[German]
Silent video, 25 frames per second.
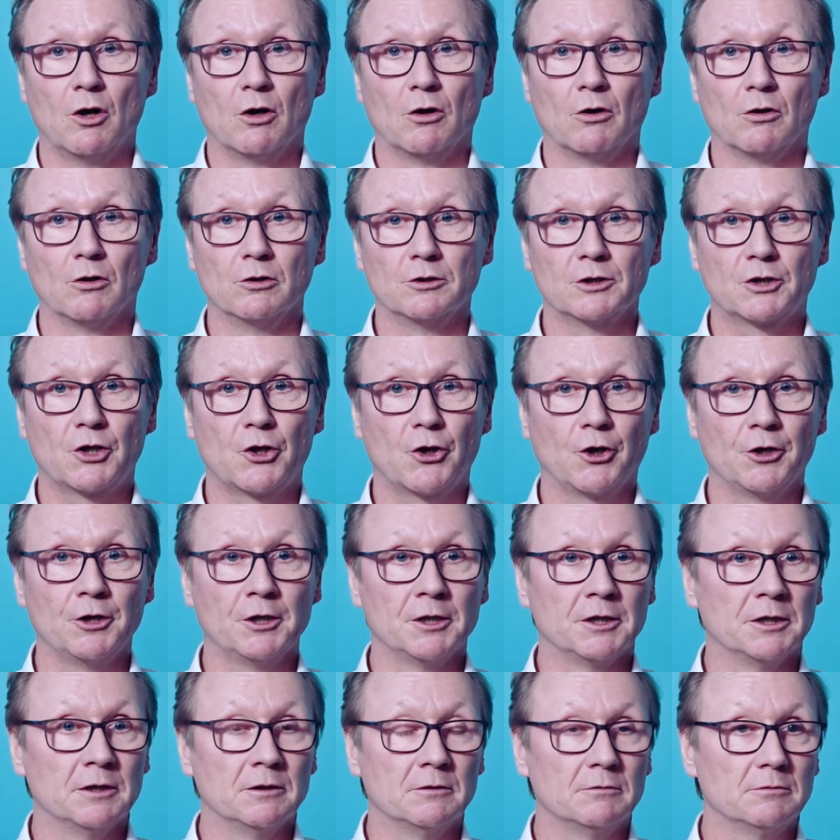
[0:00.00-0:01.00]
und
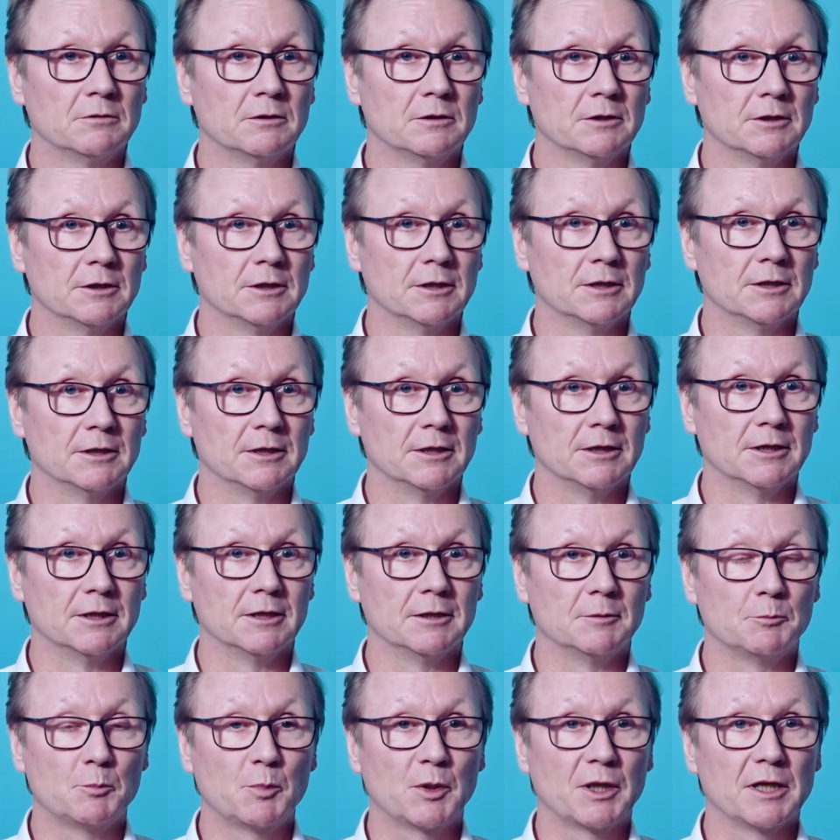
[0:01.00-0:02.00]
können äh,
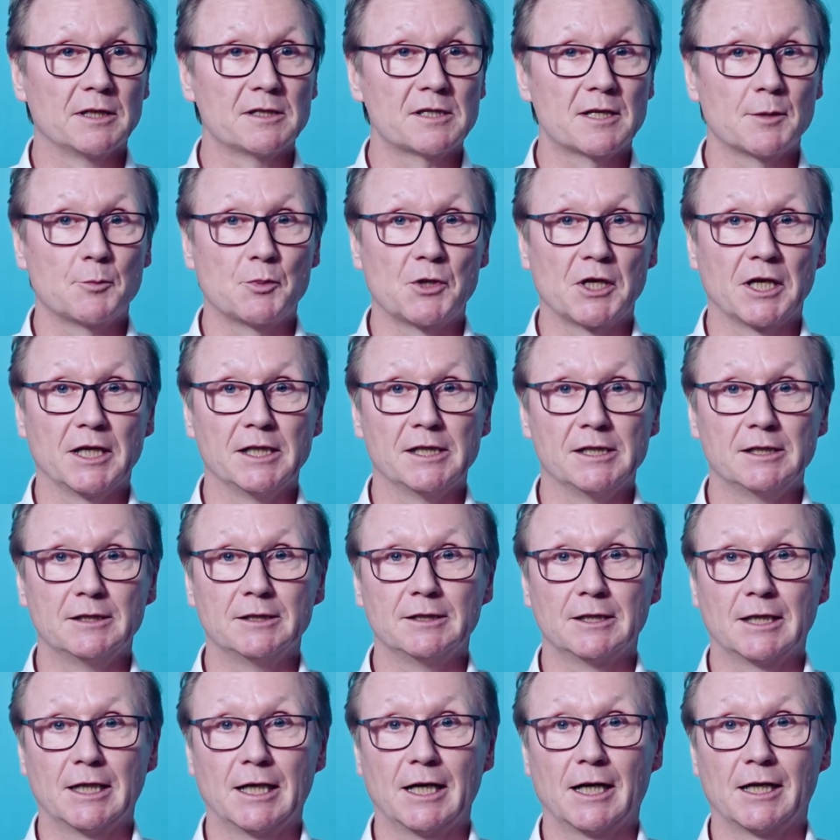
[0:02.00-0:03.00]
äh, prinzipiell
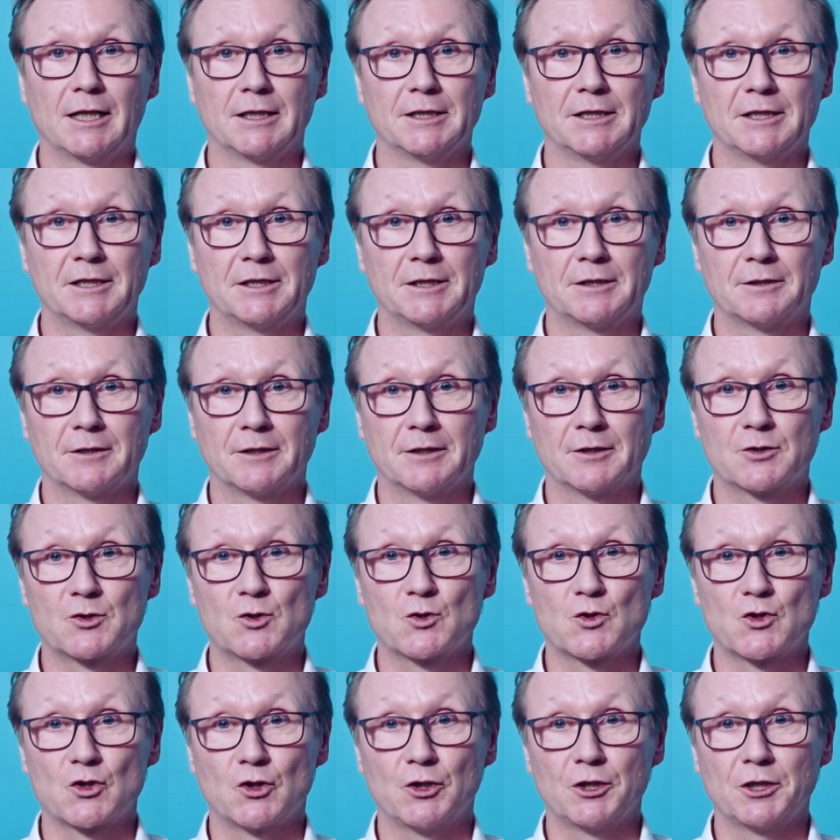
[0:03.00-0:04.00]
gar nicht
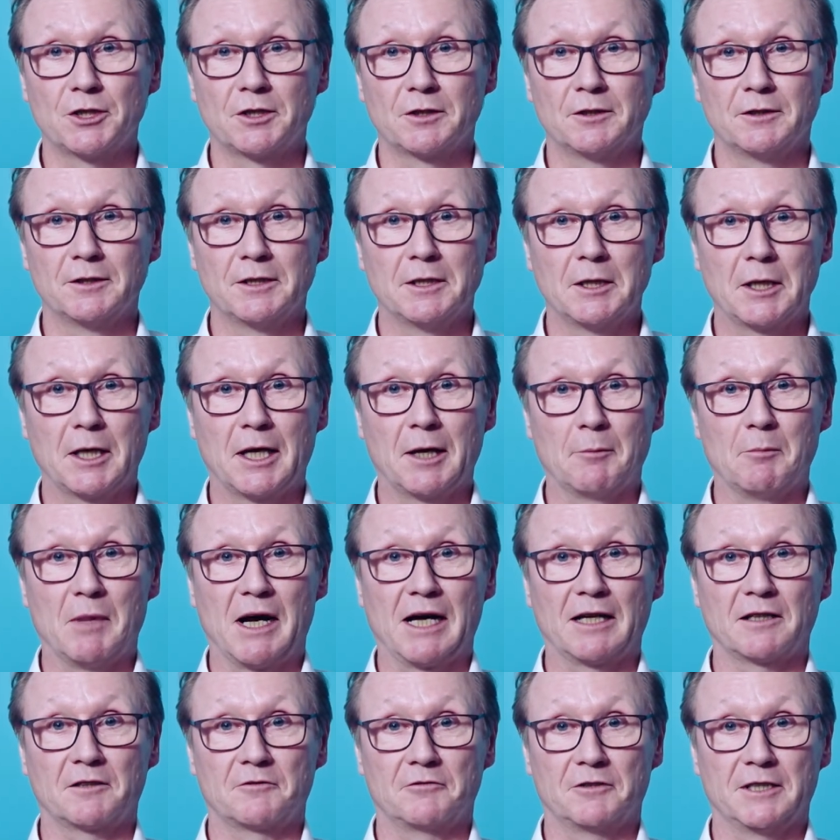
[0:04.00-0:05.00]
zu solchen
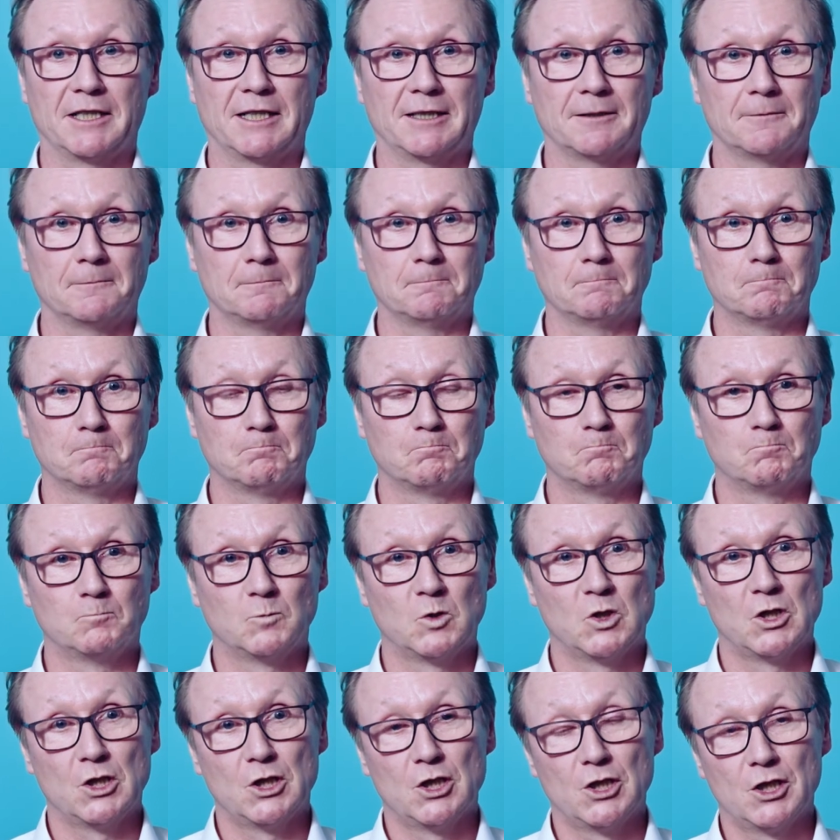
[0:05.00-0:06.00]
gemacht werden.
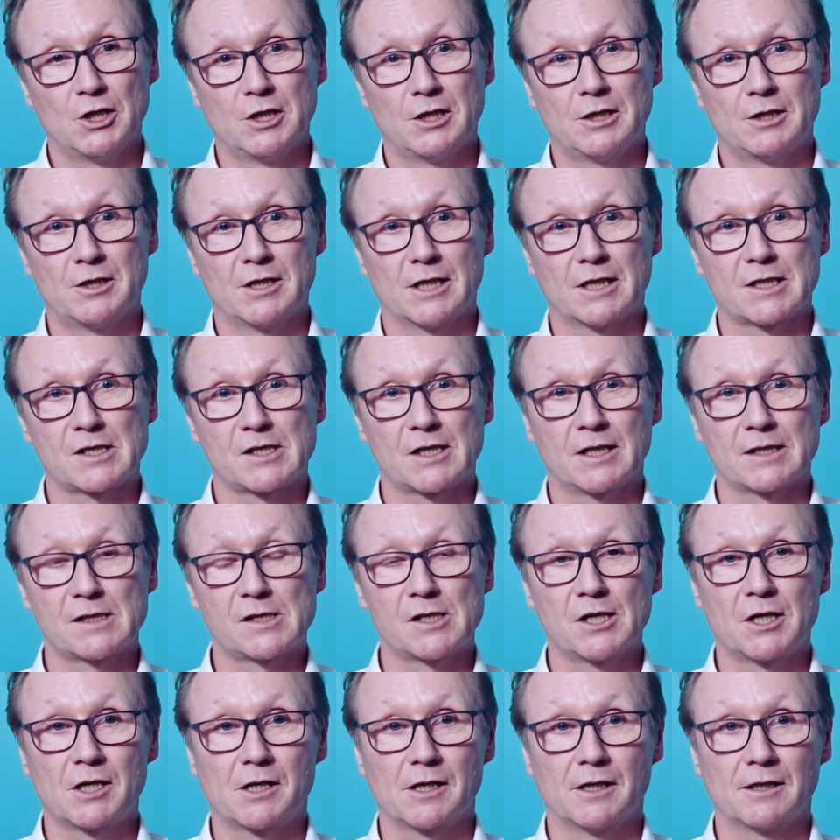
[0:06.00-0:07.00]
Das hat
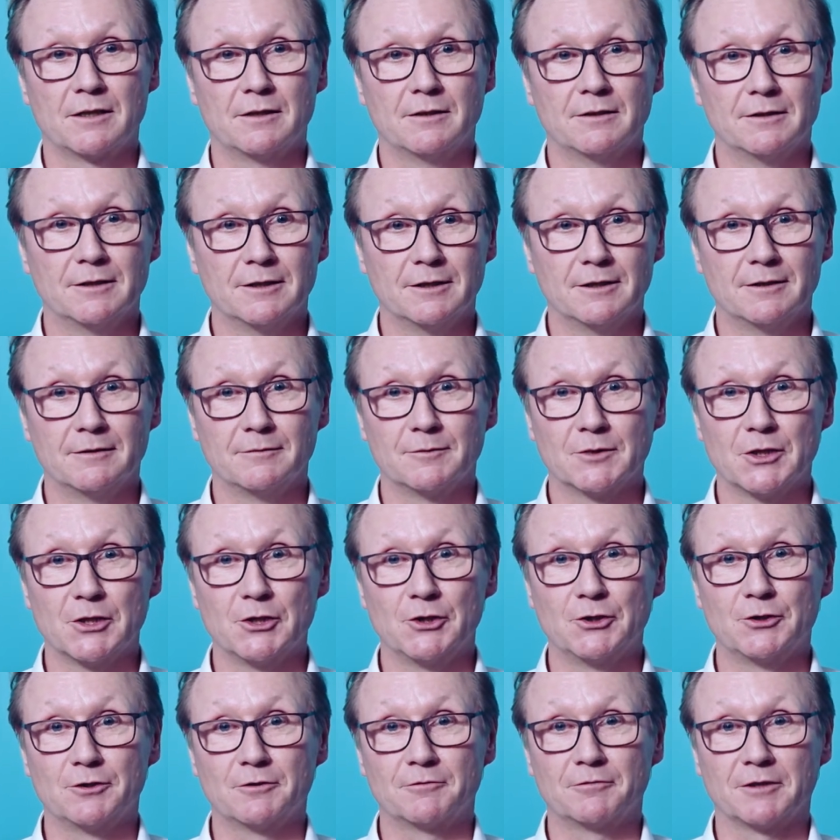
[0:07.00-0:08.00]
sich dann äh,
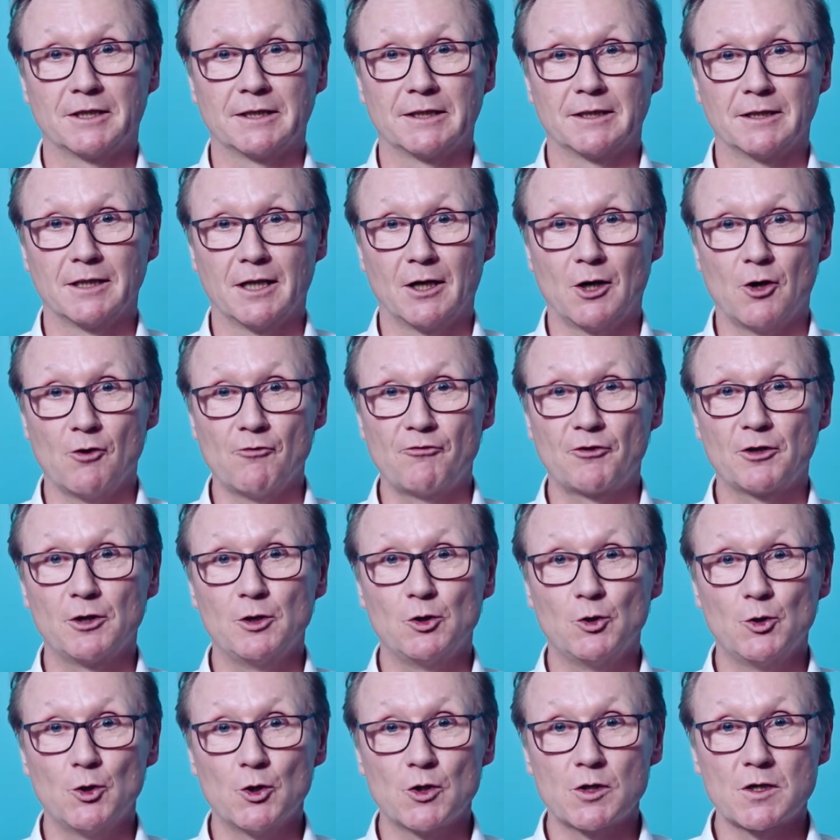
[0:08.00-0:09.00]
irgendwann
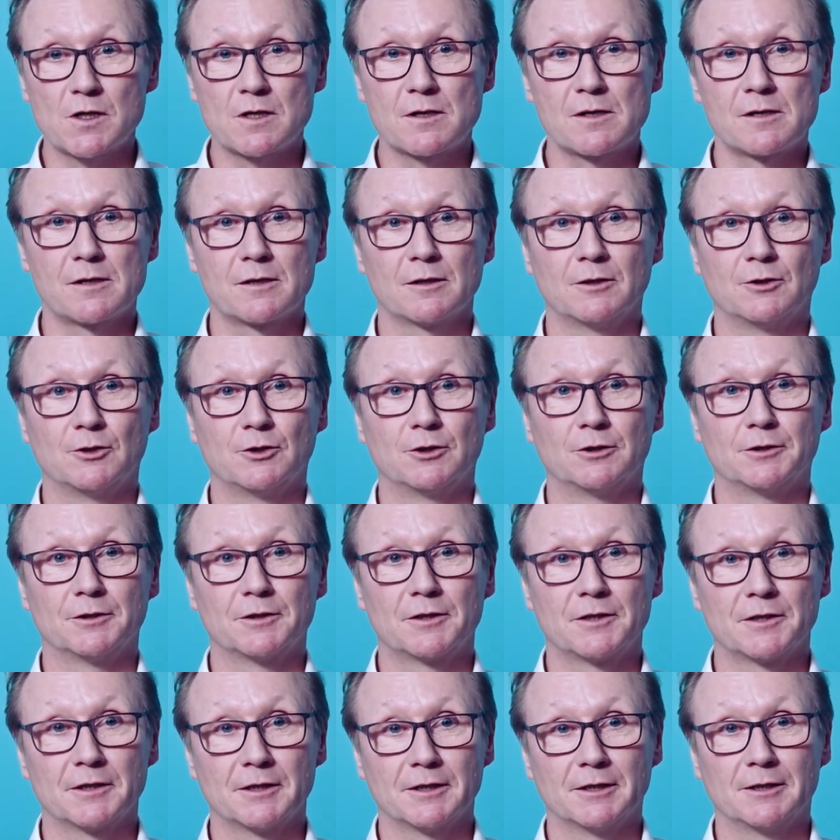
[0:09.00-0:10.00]
aufgelöst
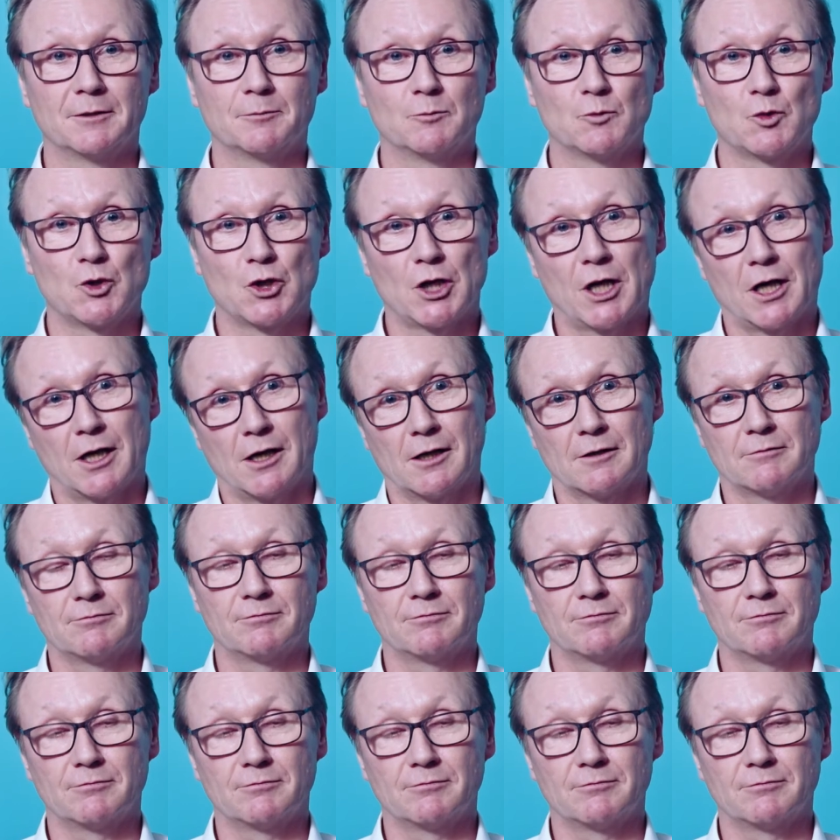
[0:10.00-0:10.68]
und ähm, ja,